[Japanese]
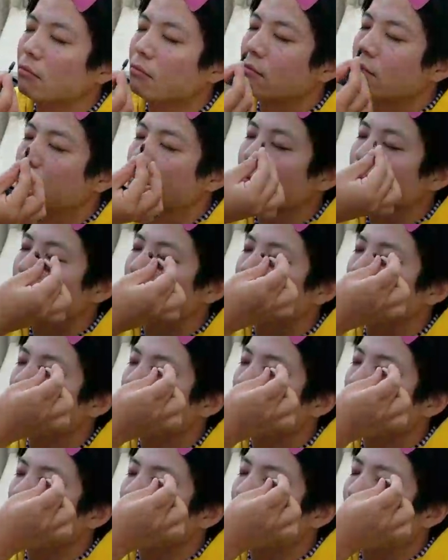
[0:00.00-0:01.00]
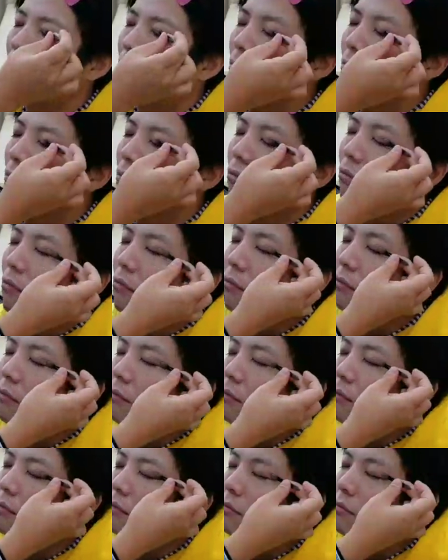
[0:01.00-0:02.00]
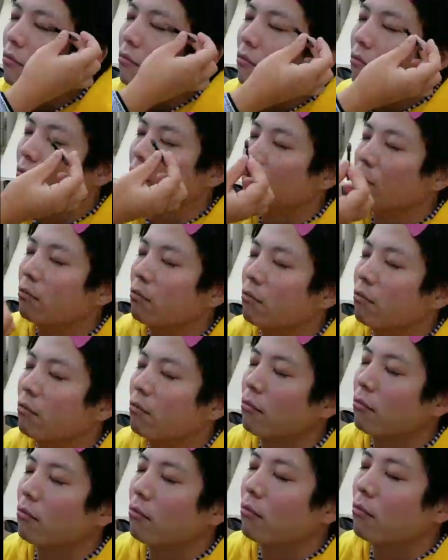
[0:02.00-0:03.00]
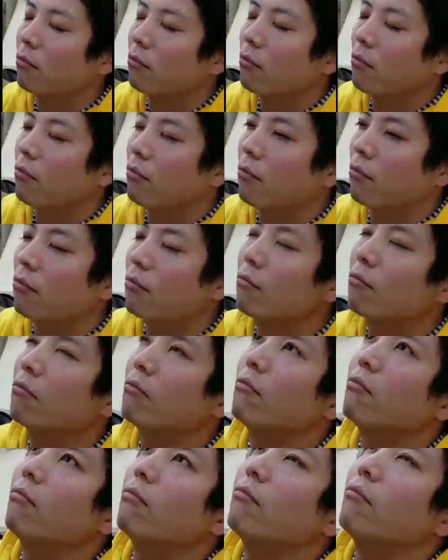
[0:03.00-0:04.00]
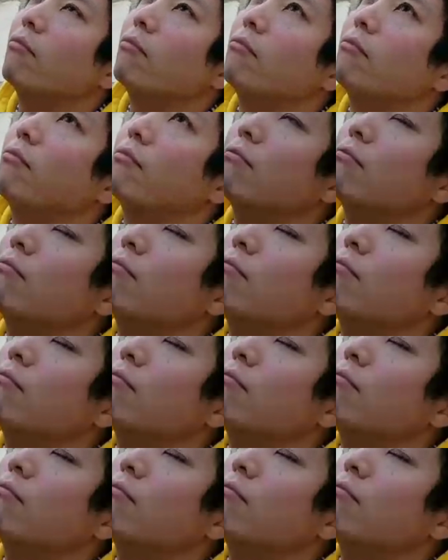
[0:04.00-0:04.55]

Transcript: いな、そういうやつですね。うん。パッと見よ